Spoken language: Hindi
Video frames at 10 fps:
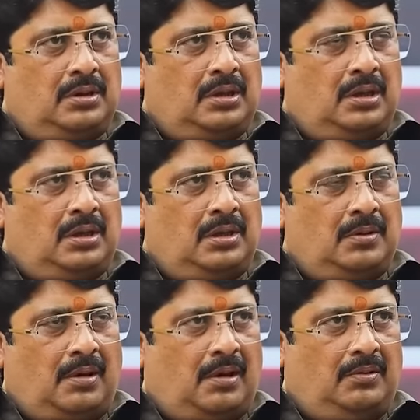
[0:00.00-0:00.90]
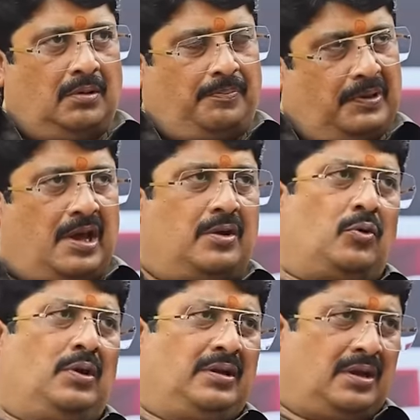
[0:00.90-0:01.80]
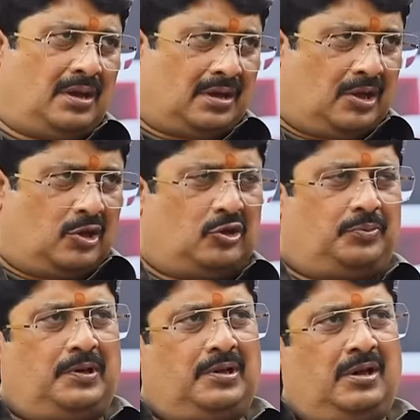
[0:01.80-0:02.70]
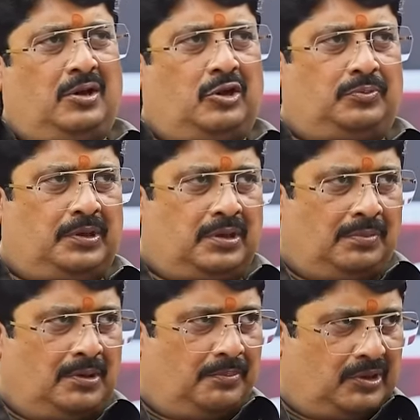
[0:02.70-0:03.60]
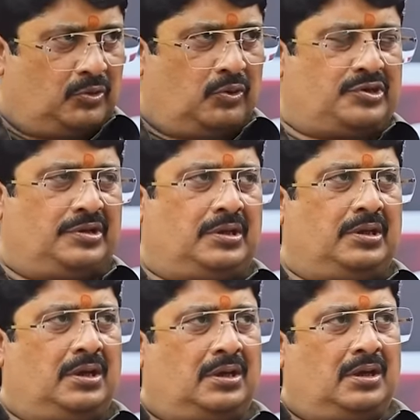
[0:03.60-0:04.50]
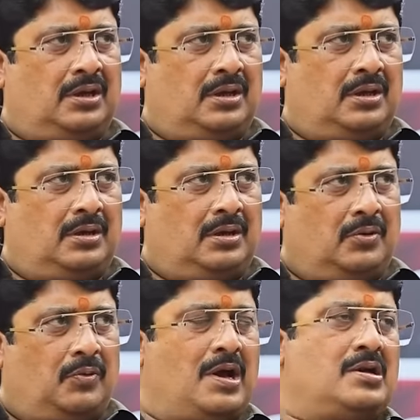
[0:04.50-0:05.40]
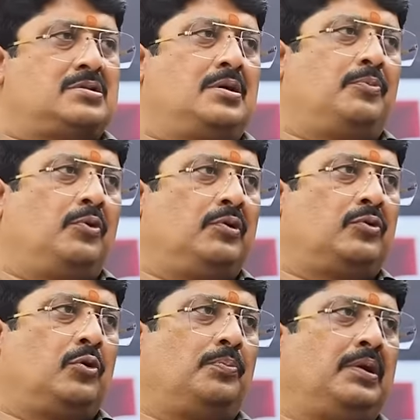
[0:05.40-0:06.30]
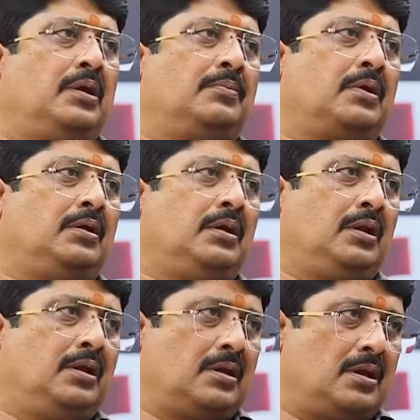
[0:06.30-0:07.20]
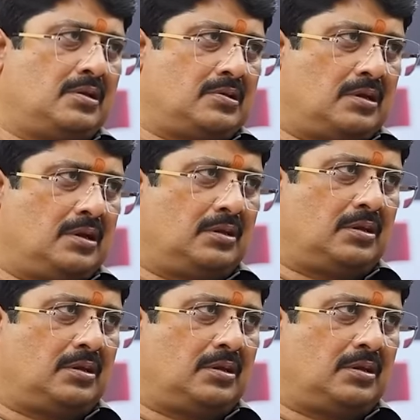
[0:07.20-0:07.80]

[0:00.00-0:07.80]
ने प्रधान को ले जाया गया हॉस्पिटल हॉस्पिटल में मृत घोषित किया गया हम्म। वहां से पुलिस को पीएम के लिए ले जाना चाहिए